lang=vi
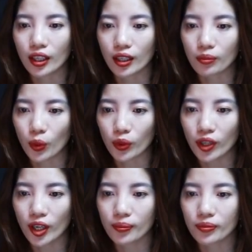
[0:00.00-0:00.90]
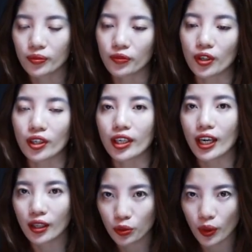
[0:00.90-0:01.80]
Tình một đêm với
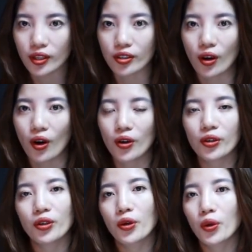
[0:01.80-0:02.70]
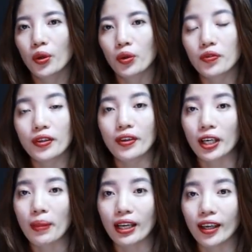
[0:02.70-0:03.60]
khách thuê trọ. Quý vị và
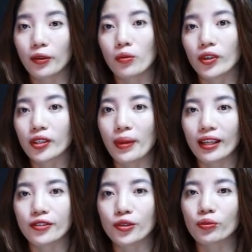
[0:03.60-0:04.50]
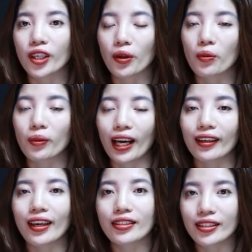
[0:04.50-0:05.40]
các bạn hãy cùng với Tâm An chúng ta cùng
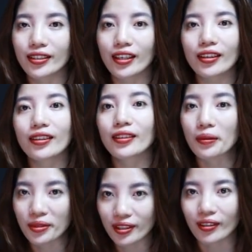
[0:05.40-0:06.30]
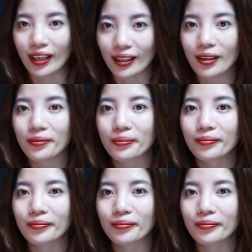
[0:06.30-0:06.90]
lắng nghe chi tiết tâm sự này nhé.